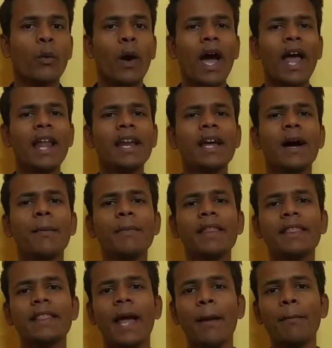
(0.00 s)

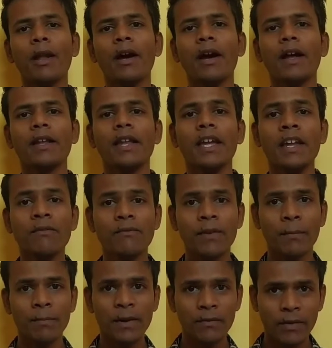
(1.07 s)
एट स्नैपड्रैगन
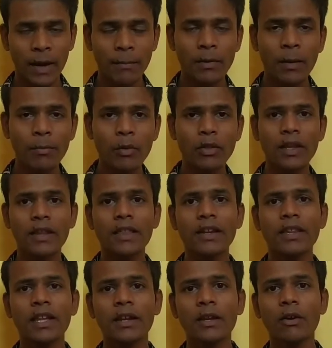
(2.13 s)
855 का
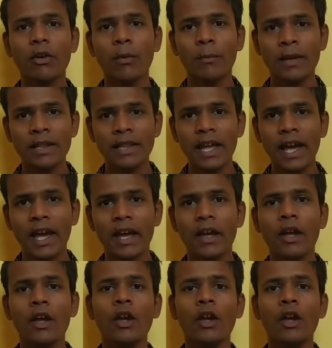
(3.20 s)
प्रोसेसर देखने को मिलता है